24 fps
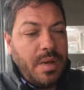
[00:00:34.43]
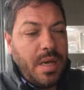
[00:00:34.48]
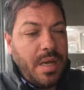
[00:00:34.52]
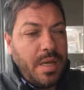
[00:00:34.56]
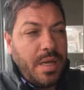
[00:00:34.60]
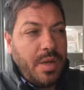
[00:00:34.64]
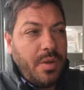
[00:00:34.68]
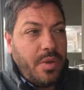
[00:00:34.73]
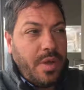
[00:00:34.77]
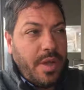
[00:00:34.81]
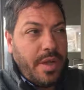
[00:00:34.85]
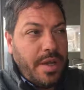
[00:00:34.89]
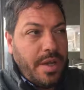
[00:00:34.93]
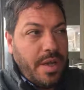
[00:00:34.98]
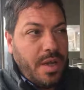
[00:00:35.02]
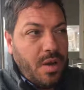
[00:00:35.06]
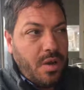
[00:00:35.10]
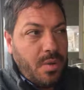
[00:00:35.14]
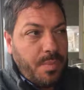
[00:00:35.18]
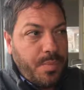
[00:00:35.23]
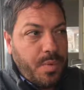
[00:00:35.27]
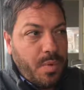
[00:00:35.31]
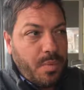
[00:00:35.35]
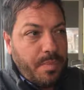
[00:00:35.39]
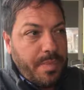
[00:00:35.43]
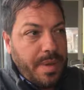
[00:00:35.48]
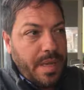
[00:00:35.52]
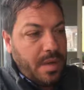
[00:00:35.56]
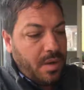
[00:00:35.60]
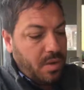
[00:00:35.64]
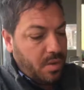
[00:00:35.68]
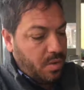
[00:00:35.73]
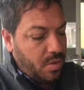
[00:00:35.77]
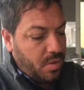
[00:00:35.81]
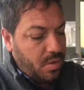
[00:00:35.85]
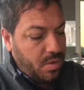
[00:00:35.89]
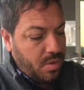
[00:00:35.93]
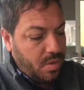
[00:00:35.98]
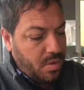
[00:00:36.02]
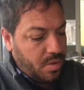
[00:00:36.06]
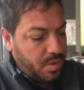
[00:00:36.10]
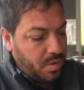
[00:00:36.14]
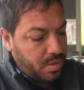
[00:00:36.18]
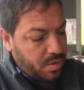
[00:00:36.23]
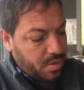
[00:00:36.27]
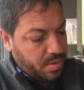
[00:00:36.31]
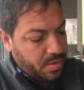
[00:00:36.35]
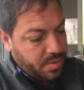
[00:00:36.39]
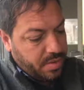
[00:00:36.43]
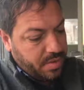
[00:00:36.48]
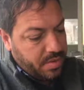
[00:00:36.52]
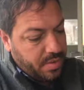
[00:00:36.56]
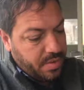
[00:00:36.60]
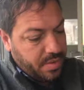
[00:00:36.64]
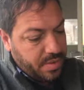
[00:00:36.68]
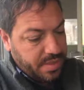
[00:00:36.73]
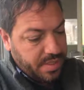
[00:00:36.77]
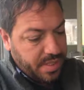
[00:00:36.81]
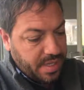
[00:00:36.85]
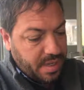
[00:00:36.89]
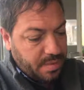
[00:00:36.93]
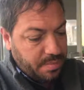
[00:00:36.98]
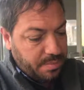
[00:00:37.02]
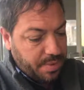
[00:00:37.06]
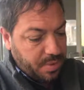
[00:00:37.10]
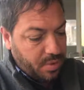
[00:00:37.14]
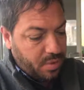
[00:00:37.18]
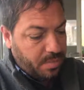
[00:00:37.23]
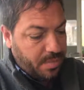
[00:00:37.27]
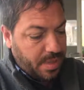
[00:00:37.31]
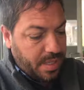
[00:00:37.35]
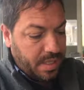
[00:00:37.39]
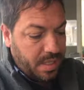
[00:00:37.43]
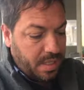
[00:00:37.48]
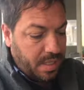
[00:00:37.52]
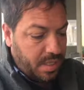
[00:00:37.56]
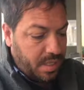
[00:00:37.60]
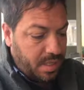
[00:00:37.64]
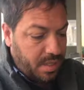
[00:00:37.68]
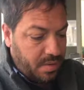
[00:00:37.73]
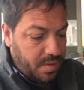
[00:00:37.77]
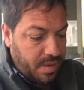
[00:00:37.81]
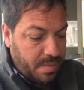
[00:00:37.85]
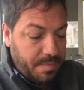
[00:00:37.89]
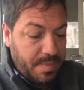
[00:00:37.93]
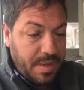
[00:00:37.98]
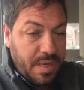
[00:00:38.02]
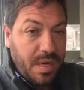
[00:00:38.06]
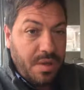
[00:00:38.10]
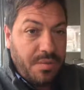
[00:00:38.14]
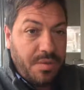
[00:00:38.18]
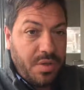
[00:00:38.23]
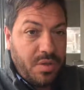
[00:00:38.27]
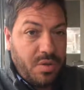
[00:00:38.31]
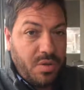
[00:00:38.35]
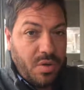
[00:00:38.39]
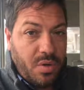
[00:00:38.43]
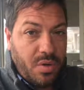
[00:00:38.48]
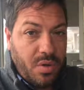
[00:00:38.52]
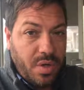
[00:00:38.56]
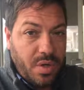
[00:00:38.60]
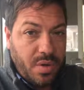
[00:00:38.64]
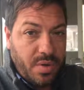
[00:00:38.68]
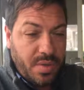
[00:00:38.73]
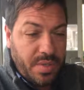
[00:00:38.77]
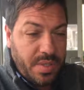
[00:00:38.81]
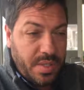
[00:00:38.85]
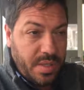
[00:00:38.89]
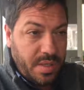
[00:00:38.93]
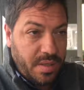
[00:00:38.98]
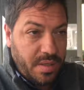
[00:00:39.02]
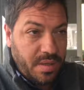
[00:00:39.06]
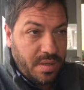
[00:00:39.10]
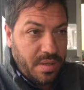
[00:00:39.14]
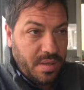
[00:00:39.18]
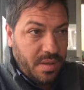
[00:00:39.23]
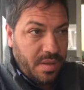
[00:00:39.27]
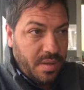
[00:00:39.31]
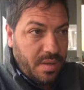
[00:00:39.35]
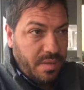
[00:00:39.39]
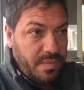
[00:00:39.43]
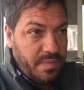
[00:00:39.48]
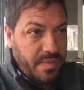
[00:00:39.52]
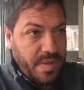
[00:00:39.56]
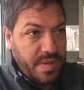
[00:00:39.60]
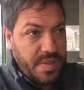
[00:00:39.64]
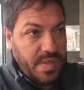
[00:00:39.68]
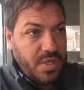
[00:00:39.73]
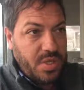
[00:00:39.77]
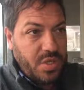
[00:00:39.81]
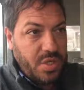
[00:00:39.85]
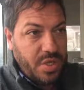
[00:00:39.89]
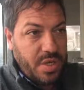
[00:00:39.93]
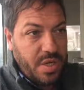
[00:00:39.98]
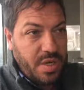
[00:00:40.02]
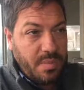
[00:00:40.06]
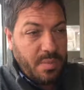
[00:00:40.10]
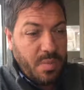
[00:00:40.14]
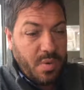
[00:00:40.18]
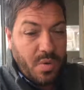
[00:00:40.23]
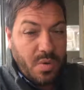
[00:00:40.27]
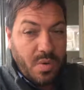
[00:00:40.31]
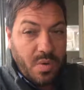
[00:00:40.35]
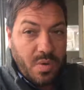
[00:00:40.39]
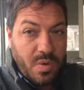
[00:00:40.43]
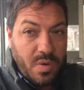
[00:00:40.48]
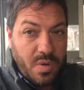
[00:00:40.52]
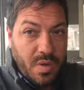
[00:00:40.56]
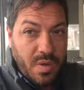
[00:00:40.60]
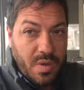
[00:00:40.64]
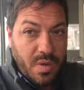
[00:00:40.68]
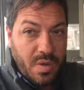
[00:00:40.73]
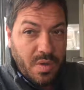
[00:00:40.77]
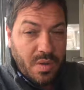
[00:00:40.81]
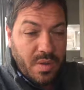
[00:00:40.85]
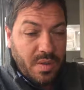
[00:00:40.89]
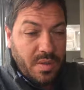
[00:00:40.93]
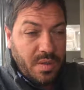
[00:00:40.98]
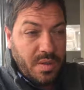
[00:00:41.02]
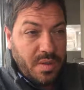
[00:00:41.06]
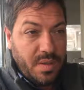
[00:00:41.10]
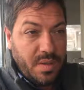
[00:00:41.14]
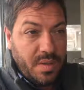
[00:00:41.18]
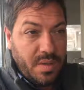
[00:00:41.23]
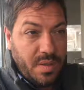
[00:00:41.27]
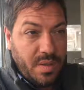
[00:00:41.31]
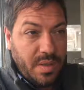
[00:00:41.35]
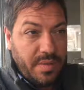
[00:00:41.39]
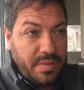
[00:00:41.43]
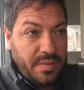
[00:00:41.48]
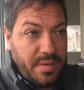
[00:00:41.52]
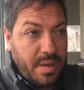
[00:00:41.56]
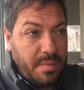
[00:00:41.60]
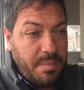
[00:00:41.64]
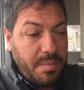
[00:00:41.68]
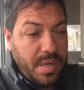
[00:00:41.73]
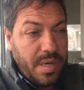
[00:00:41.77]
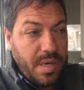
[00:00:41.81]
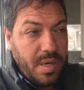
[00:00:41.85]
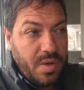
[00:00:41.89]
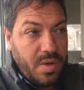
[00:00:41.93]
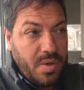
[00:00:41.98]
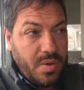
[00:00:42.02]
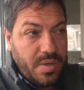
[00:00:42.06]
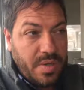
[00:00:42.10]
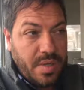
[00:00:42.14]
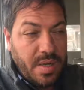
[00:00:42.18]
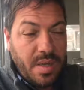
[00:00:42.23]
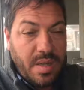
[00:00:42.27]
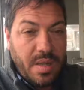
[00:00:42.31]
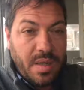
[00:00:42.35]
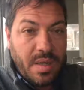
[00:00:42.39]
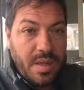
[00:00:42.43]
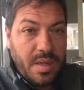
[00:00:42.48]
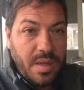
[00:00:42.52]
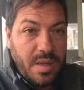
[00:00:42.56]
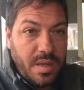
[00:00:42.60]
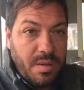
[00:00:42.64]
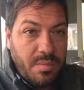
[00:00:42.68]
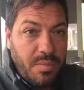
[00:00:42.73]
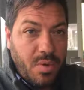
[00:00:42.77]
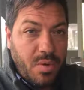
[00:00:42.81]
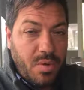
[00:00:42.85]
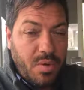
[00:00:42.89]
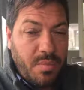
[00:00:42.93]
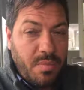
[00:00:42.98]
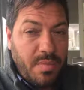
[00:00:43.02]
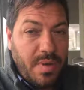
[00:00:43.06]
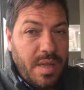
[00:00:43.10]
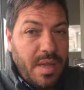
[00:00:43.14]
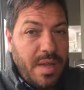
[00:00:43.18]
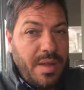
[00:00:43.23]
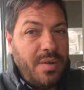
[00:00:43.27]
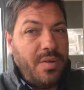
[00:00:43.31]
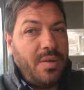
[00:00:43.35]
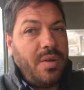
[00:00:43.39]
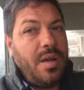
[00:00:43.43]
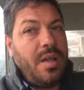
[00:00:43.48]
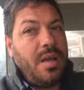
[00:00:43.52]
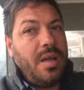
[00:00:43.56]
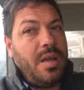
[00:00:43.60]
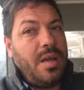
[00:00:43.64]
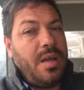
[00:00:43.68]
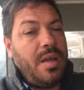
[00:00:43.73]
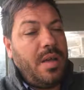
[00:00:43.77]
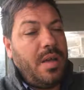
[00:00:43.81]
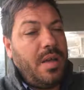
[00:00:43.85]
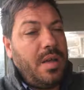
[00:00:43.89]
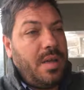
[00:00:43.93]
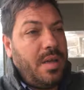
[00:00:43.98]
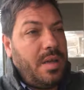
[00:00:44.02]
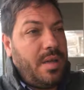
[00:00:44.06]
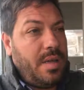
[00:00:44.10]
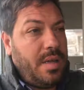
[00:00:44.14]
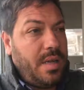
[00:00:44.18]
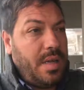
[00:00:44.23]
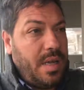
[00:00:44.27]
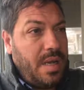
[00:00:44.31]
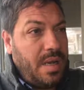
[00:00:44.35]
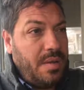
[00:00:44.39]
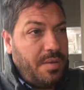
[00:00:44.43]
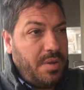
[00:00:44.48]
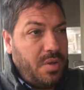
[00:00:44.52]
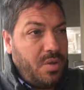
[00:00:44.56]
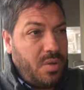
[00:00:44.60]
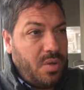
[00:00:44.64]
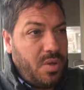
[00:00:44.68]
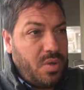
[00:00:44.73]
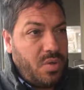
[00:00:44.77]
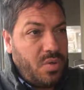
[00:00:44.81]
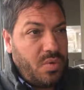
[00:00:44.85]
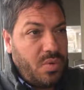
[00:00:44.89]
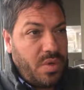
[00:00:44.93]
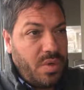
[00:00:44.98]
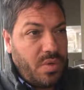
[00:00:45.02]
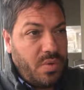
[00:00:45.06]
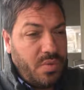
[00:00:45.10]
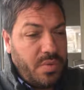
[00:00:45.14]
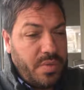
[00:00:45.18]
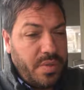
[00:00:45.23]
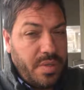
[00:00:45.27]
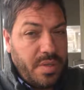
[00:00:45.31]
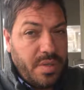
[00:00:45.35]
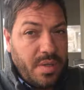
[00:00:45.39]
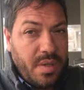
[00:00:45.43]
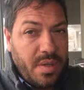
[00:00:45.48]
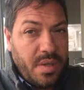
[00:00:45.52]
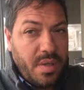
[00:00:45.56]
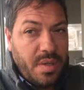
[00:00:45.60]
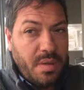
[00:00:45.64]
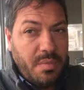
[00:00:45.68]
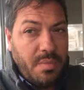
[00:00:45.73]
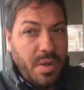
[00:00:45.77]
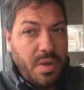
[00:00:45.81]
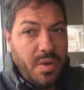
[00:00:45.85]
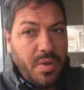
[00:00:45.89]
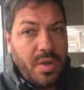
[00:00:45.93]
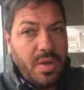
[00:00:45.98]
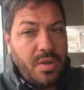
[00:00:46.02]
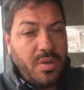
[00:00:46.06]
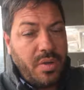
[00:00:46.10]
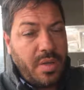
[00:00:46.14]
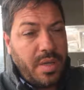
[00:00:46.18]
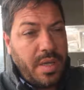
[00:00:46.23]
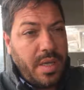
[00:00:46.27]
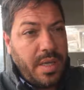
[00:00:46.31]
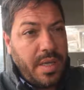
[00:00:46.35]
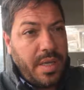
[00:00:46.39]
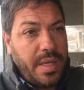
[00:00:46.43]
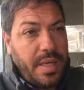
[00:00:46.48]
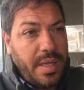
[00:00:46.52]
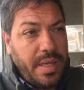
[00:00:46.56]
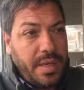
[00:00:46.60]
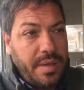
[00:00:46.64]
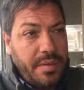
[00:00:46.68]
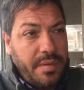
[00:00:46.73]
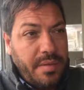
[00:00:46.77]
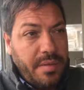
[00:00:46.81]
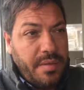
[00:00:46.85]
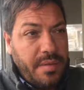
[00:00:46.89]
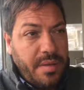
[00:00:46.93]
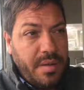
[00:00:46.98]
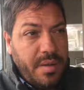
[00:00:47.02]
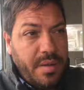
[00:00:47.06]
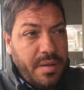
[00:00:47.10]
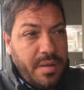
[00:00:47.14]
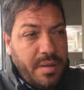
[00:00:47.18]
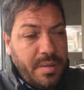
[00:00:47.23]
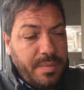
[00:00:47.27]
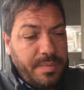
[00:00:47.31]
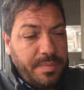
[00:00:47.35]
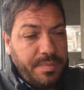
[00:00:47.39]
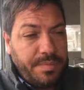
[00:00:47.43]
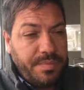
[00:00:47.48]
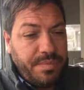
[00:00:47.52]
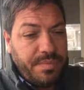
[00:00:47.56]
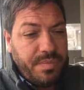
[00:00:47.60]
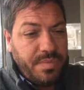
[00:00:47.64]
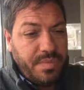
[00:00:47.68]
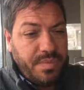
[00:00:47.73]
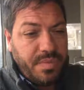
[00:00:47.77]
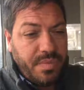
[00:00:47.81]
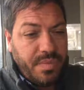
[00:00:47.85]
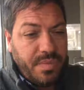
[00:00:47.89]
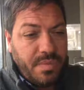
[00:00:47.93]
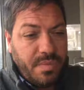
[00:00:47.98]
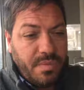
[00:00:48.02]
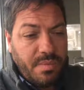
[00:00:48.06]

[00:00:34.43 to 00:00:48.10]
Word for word: Ah, credo che il regalo più bello sarebbe domani una bella vittoria, così festeggeremo eh, entrambe le cose, la, il mio compleanno e la, e la vittoria su Ragusa. Io credo che ehm,